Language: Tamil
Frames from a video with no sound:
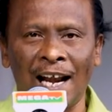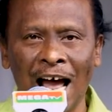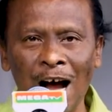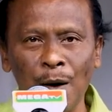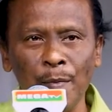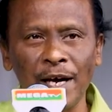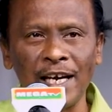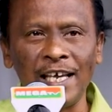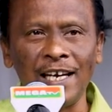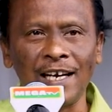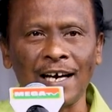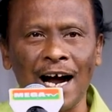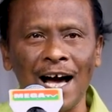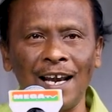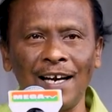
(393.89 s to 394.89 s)

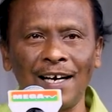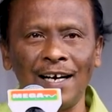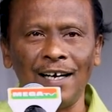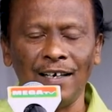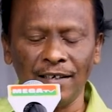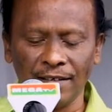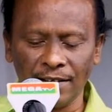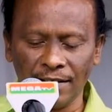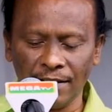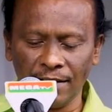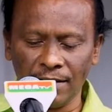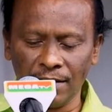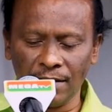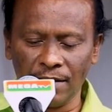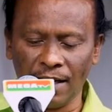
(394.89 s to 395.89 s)
ராமனின் கால்கள்
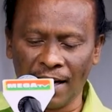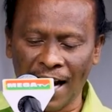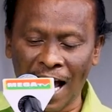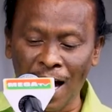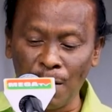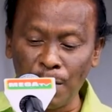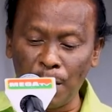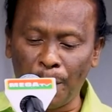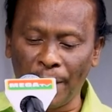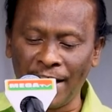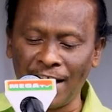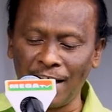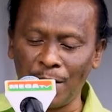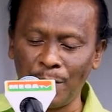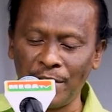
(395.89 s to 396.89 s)
ராம
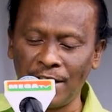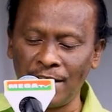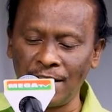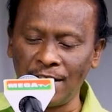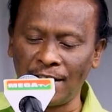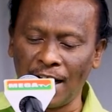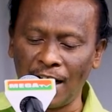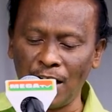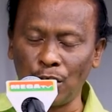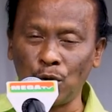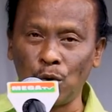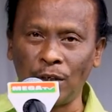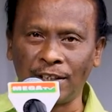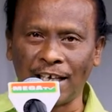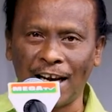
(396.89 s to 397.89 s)
பயணம் என்று
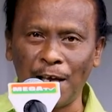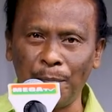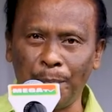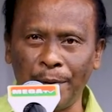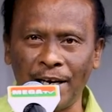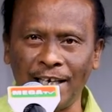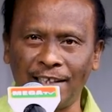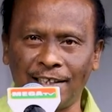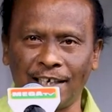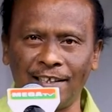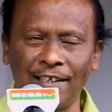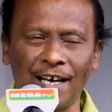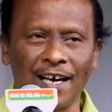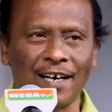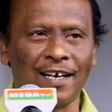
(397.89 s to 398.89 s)
நல்லதொரு தலைப்பினை
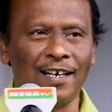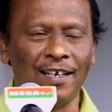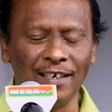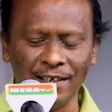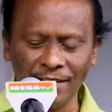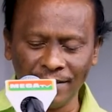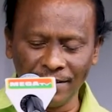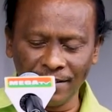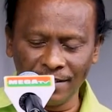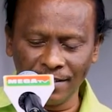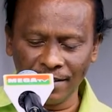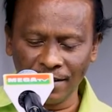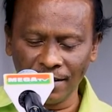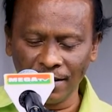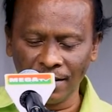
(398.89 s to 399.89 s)
தந்தார்கள்
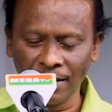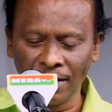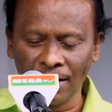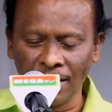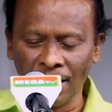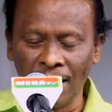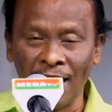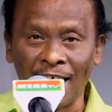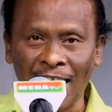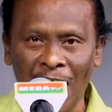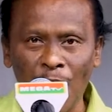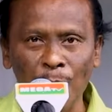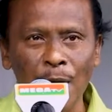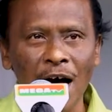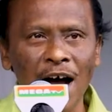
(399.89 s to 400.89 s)

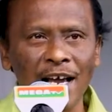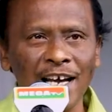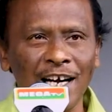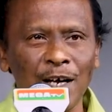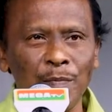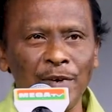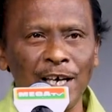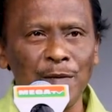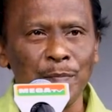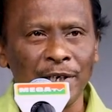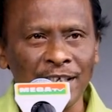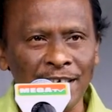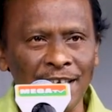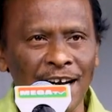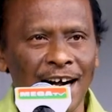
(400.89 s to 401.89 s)
ராமாயணம்
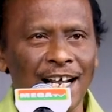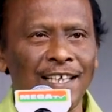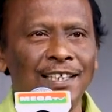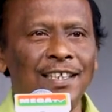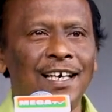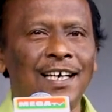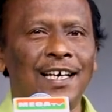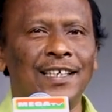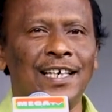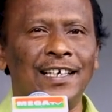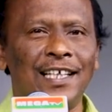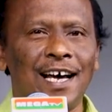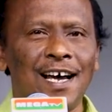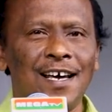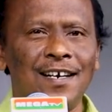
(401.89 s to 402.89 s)
என்பது நடந்த
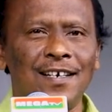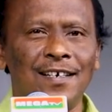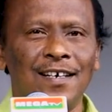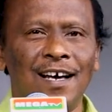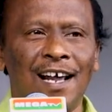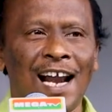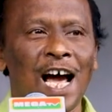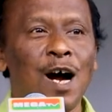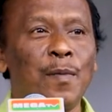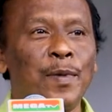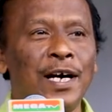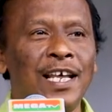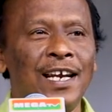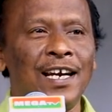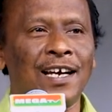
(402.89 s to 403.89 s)
கதைதான்
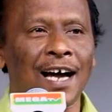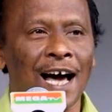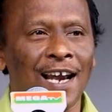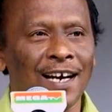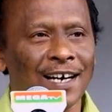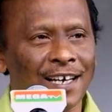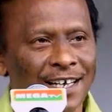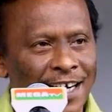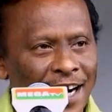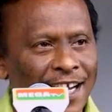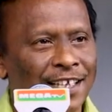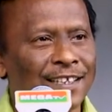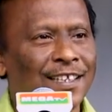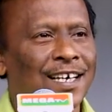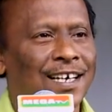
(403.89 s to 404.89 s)
ராமனின் கால்கள்
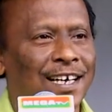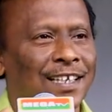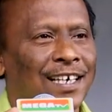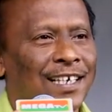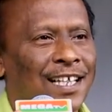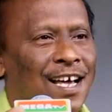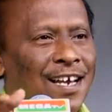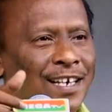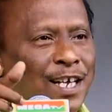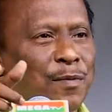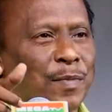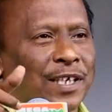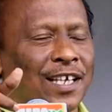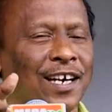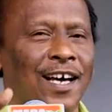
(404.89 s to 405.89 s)
நடந்த கதைதான்
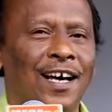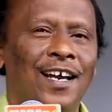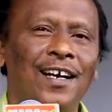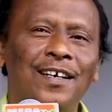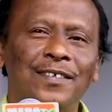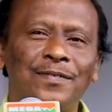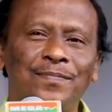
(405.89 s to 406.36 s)
என்பதனால்